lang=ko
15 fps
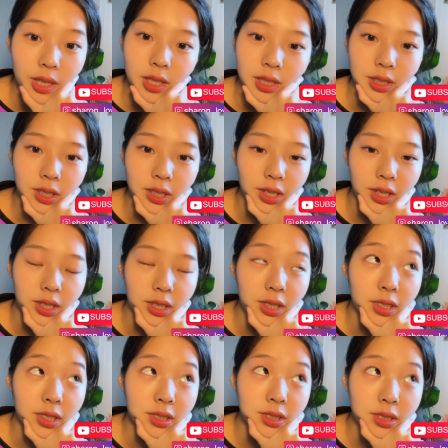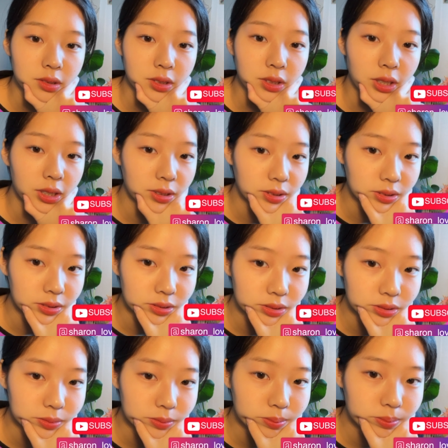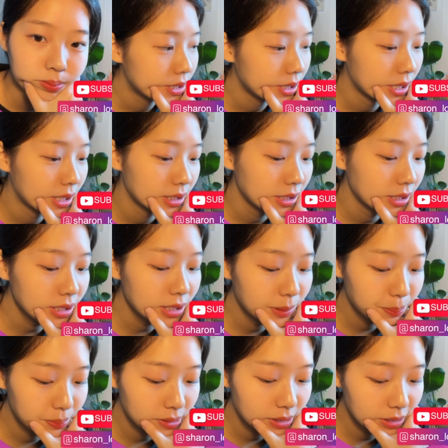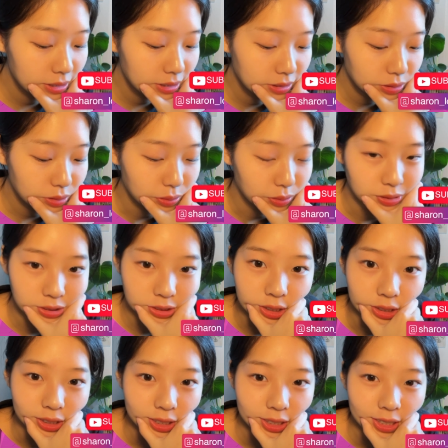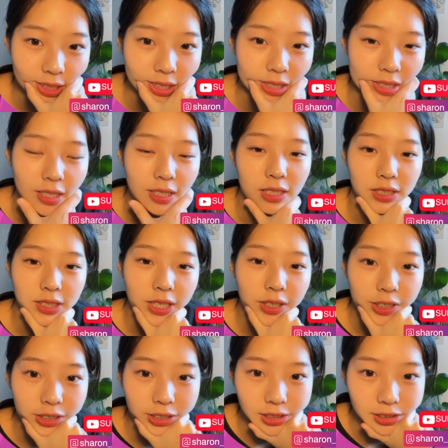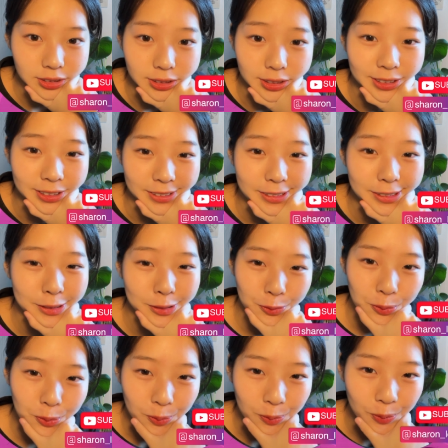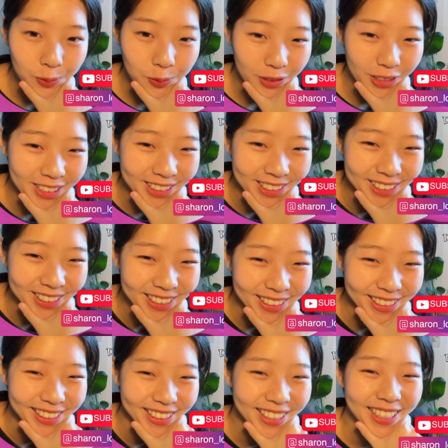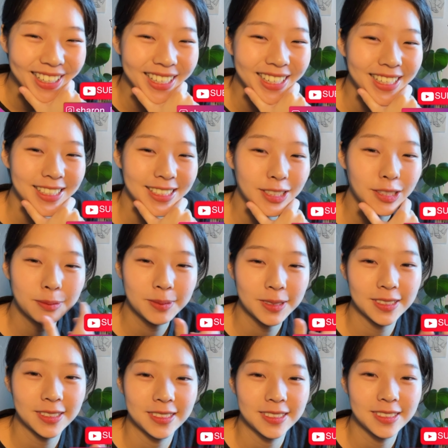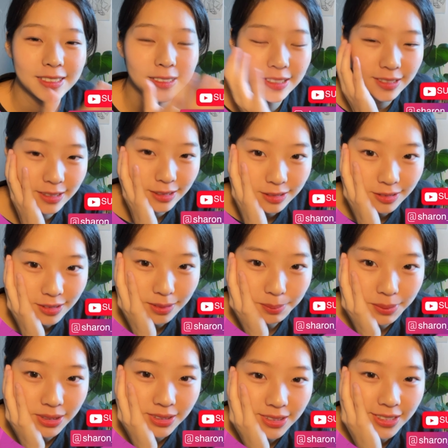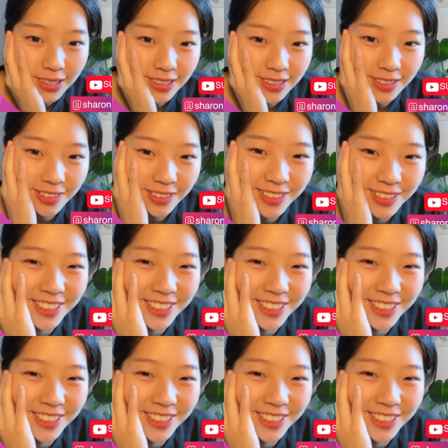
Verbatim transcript: 제가 그냥 제가 신입 프리랜서로서 이 생활하는 일도 없고 처음에는 일이 그렇게 많지가 않아요.